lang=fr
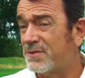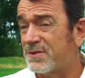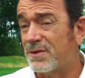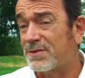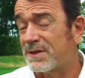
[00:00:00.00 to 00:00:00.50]

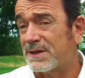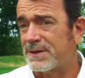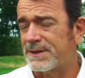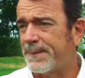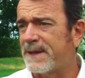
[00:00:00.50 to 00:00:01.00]
je ne
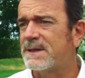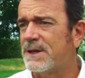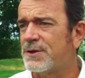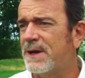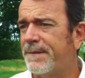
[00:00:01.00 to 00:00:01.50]
sais pas
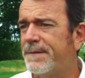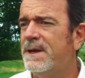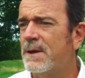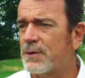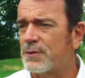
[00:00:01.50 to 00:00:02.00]
si je l'ai
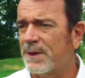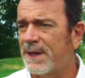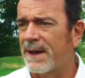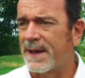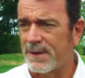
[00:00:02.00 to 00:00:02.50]
fini en jouant des
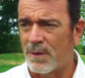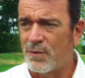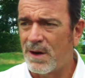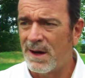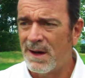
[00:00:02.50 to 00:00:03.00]
raquettes en
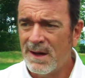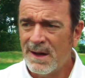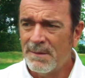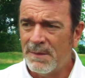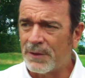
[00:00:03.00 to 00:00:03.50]
bois,
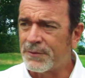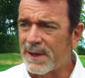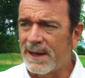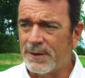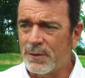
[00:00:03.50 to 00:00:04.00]
mais en tout
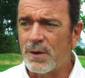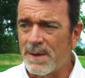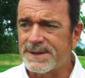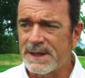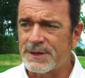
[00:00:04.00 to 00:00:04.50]
cas, il a dû
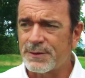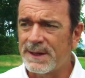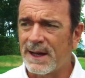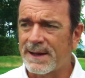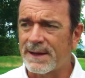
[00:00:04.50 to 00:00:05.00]
commencer à jouer
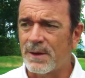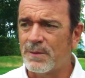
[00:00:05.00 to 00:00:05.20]
des raquettes en